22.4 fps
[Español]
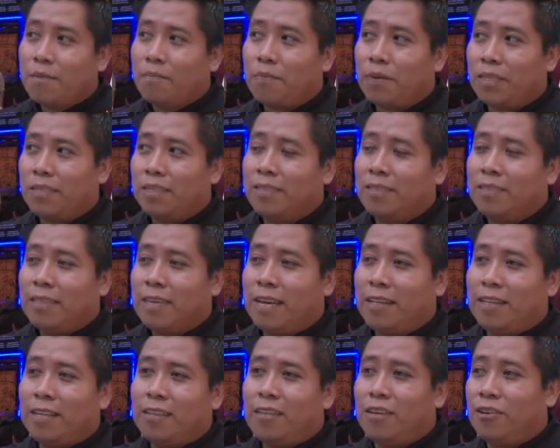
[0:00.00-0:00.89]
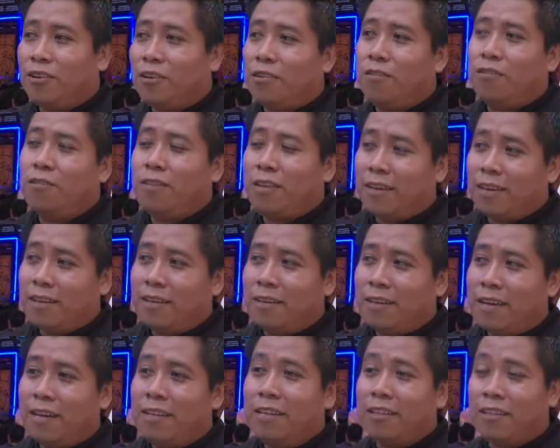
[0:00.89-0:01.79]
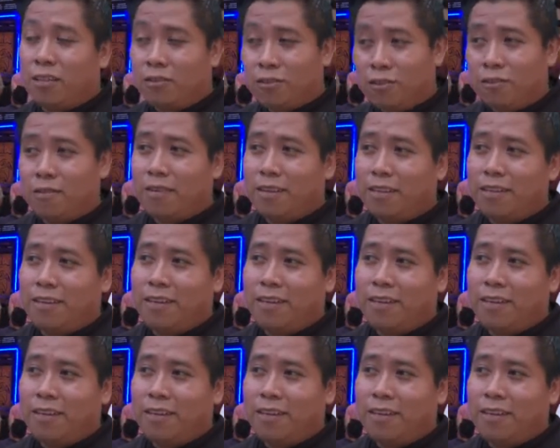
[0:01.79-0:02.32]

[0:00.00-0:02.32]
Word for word: pues el deterioro de el deterioro